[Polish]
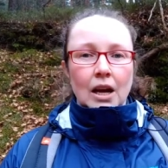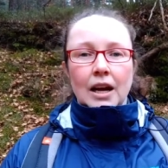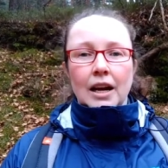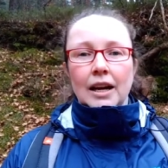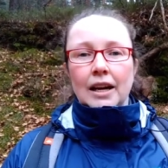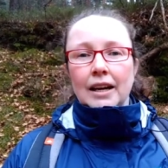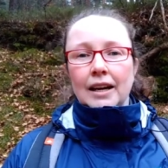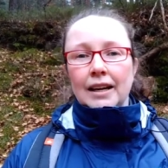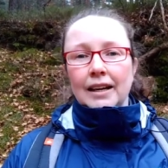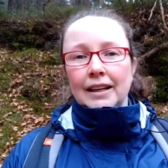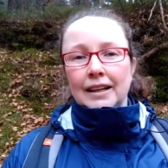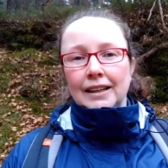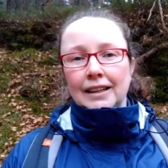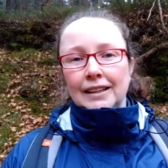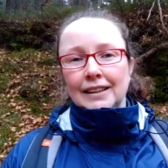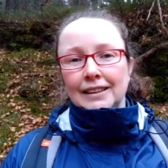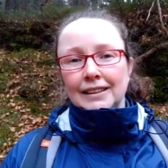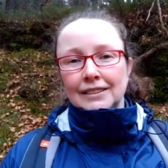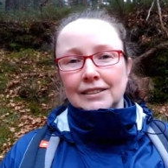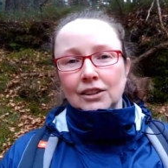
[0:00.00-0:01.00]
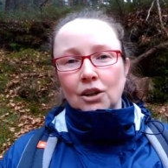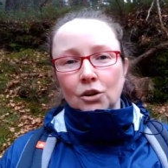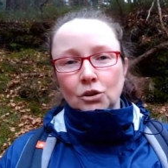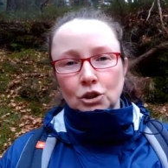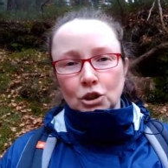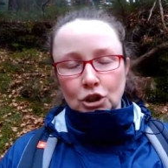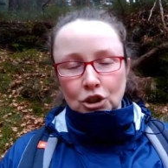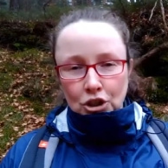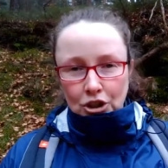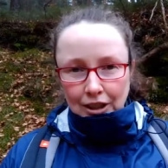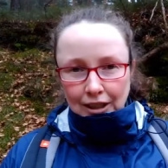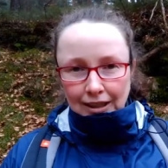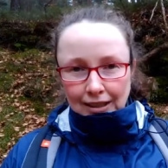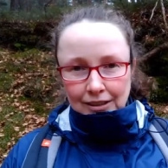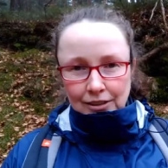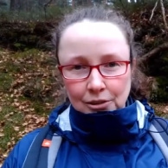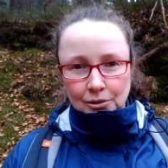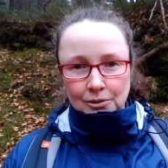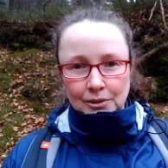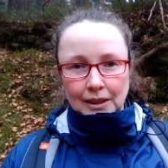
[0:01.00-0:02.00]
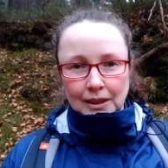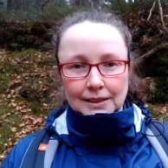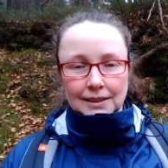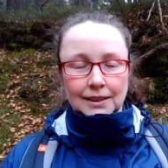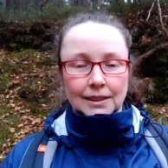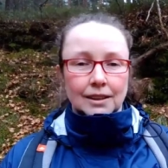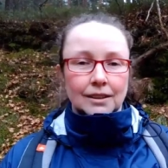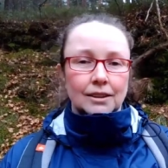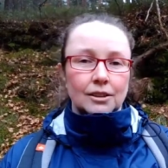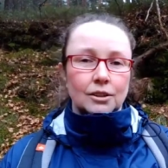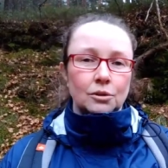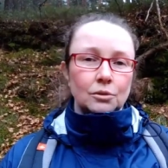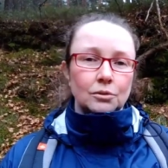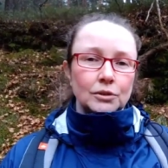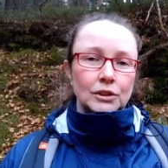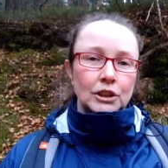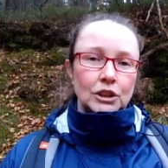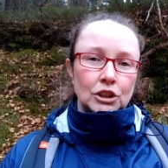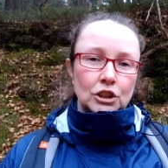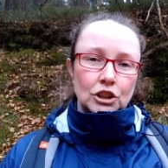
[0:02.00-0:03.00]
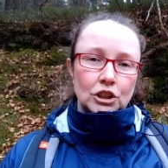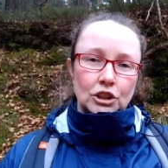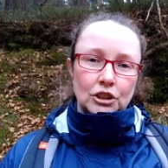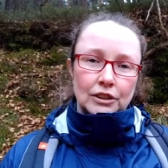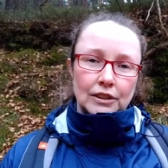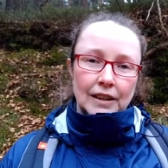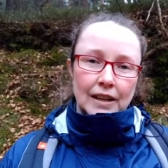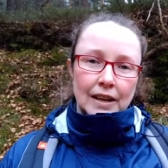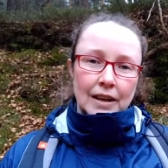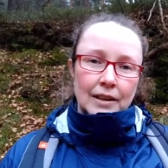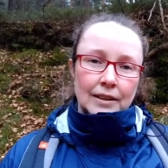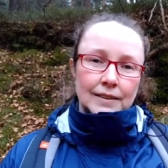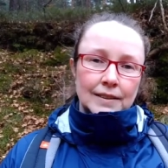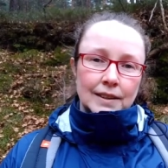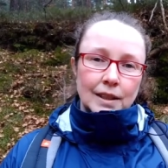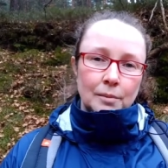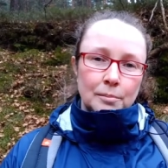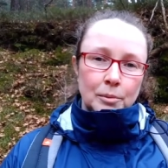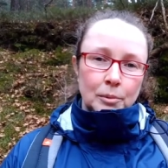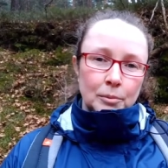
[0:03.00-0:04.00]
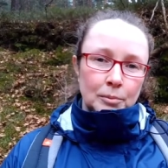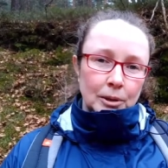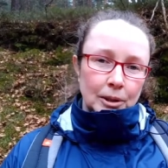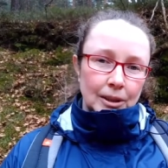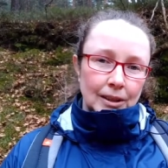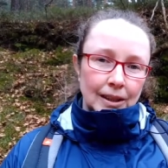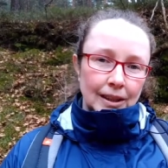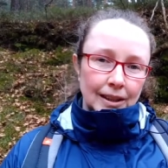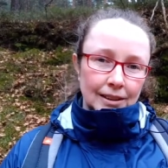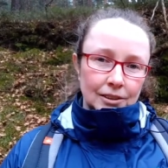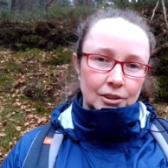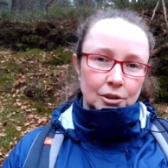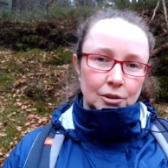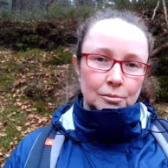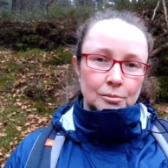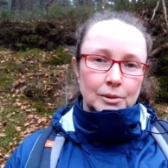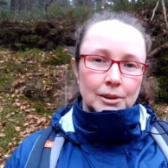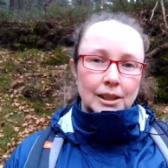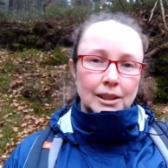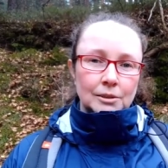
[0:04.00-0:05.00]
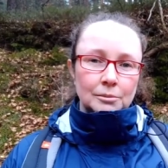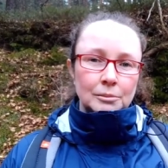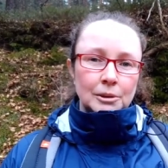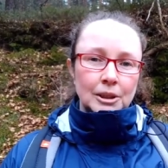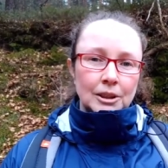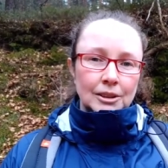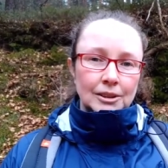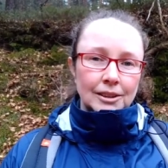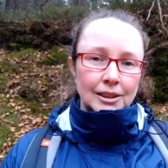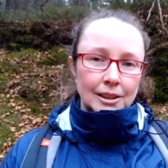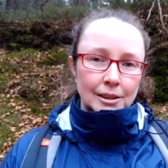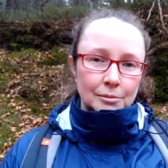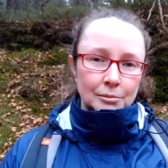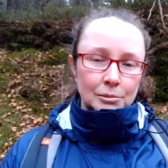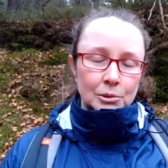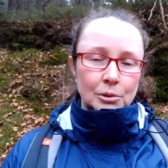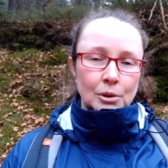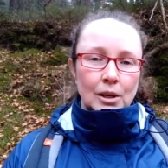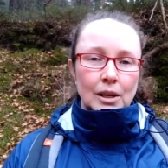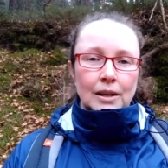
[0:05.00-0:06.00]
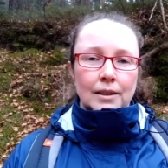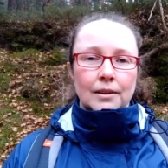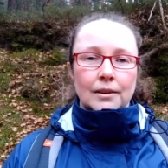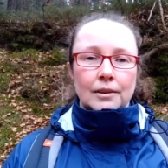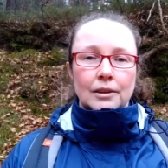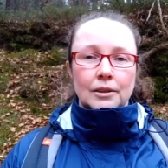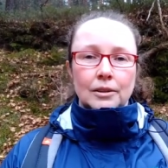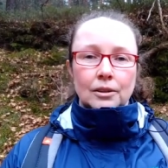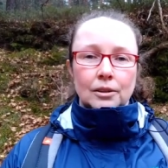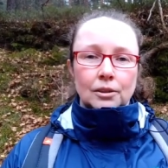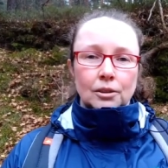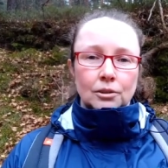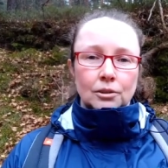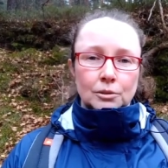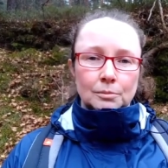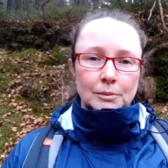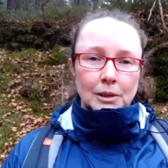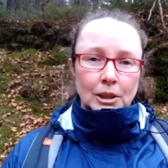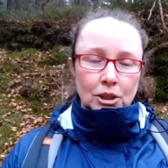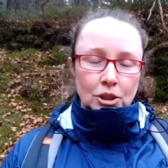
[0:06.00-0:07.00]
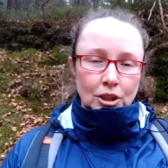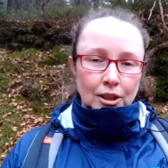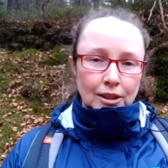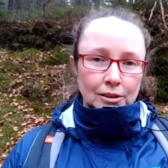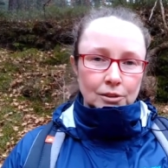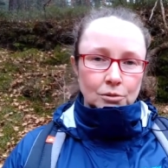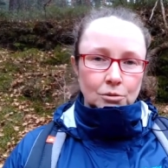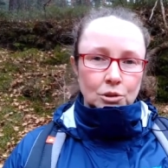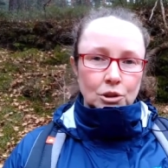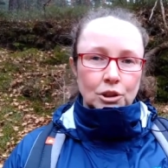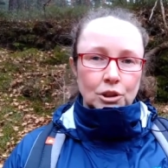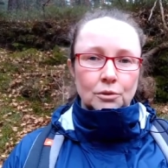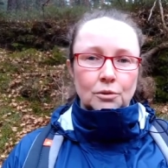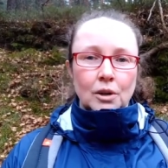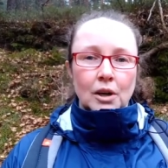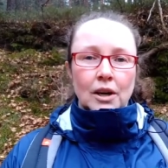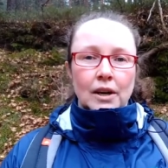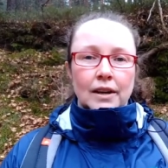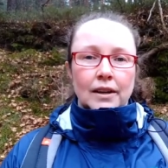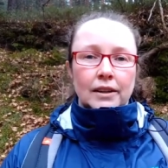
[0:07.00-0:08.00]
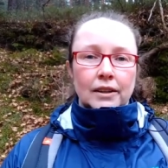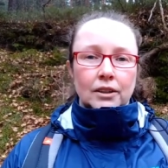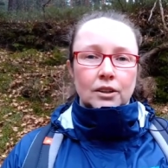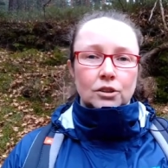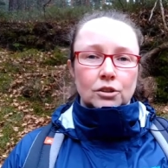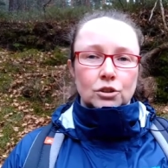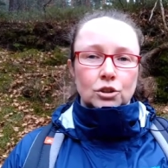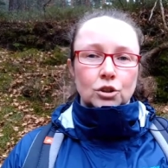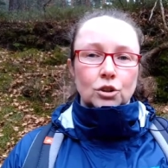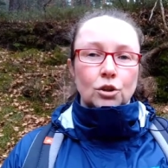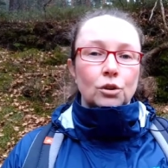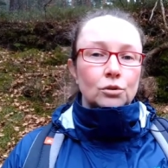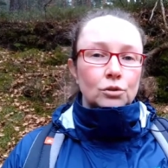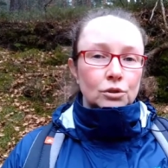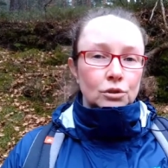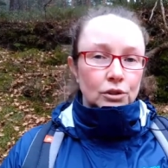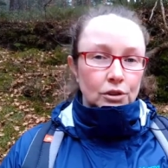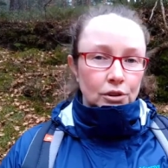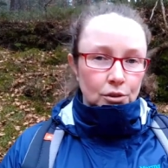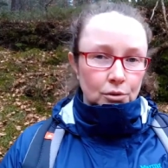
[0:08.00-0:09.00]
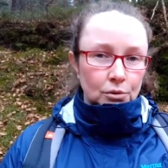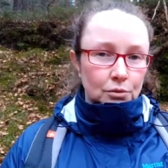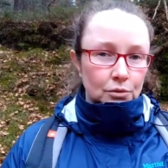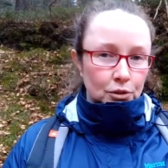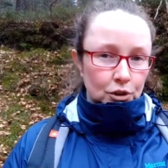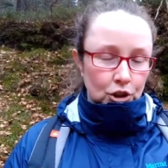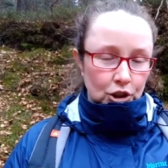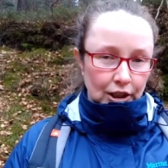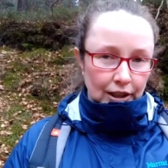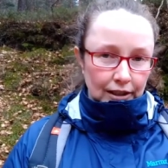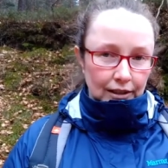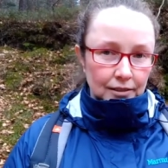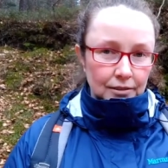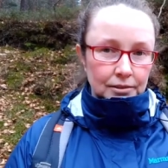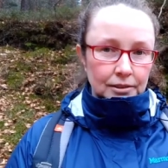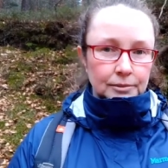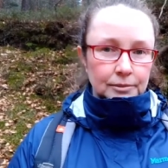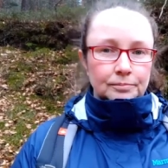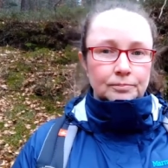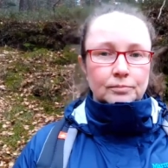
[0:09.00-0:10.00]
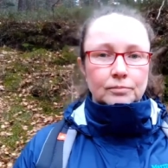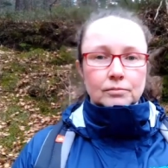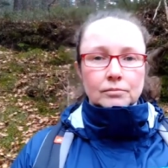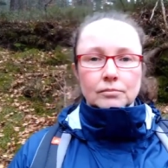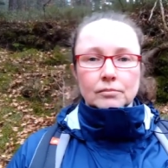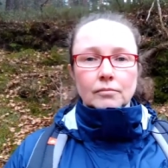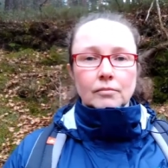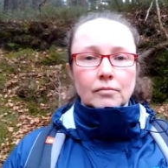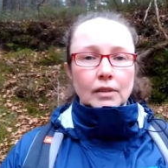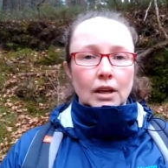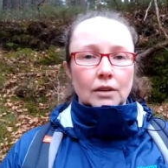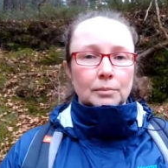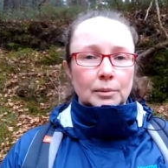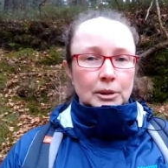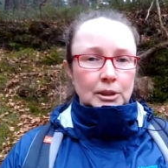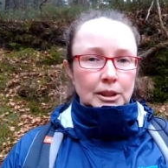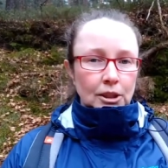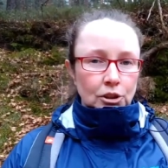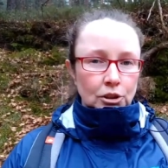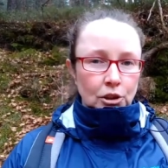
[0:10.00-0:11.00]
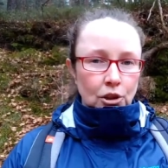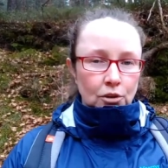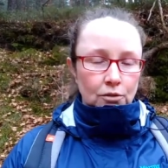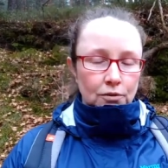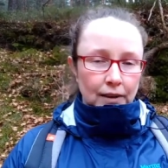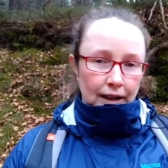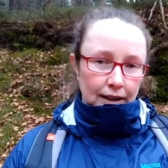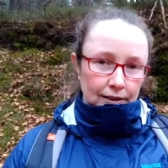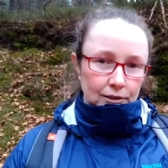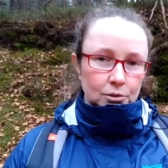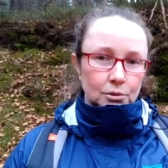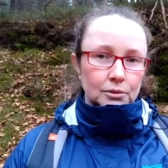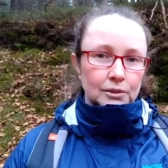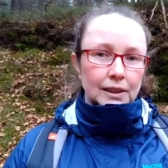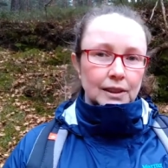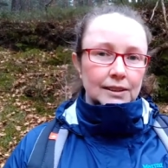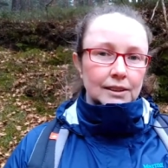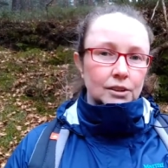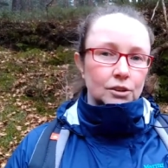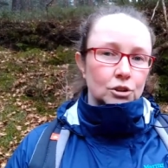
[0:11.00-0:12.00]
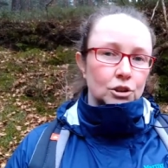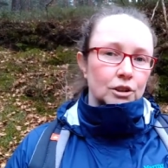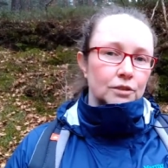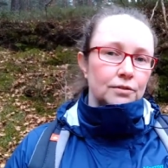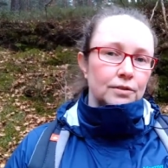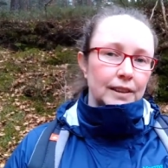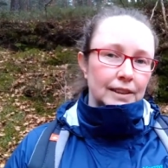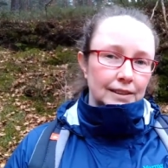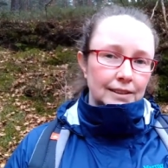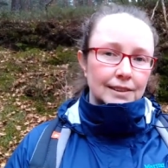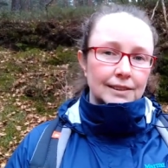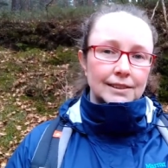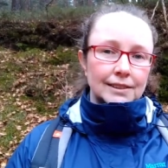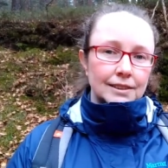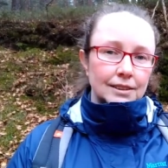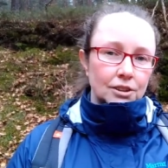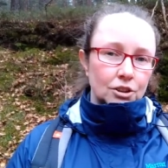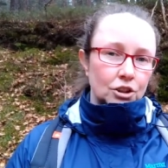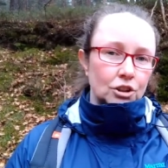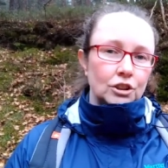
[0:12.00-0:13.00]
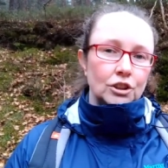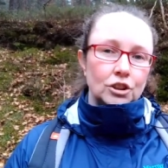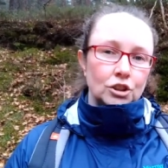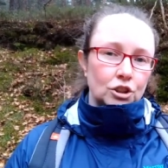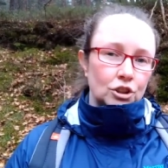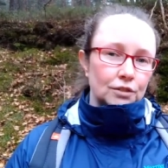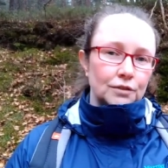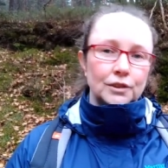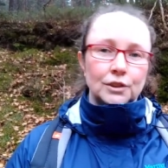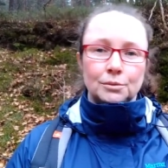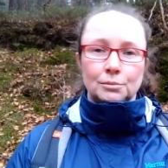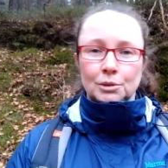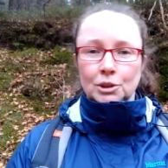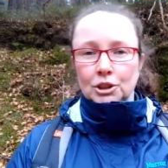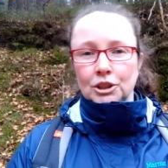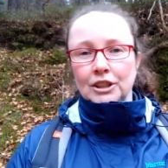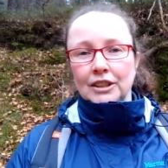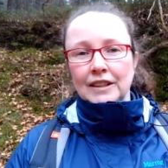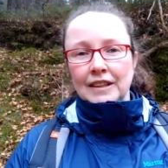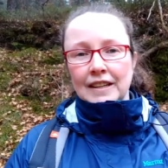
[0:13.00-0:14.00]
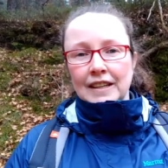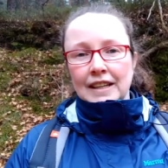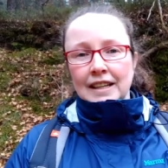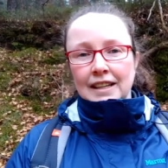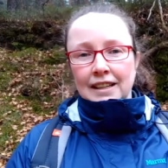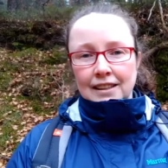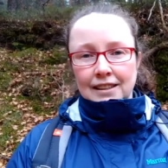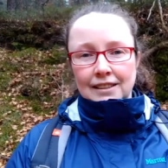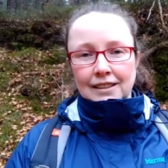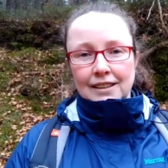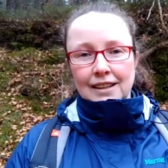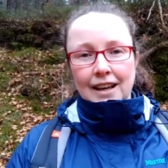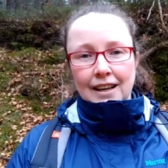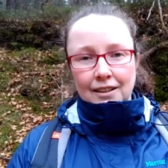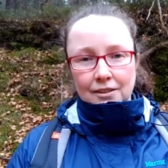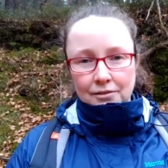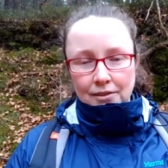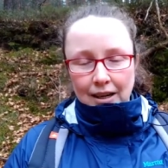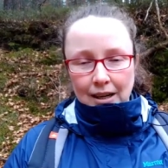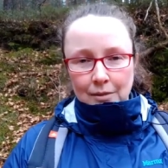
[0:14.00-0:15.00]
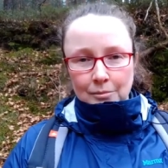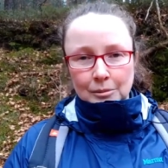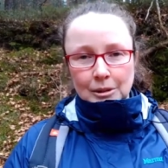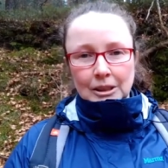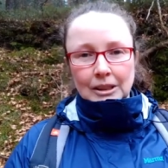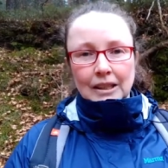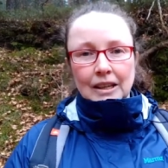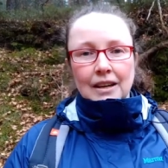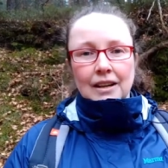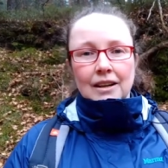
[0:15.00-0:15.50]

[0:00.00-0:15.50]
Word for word: E, oczyszczają las, e, również e, zapobiegają nadmiernemu rozmnażaniu się szkodników drzew w postaci owadów, dlatego że fantastycznie żywią się e, larwami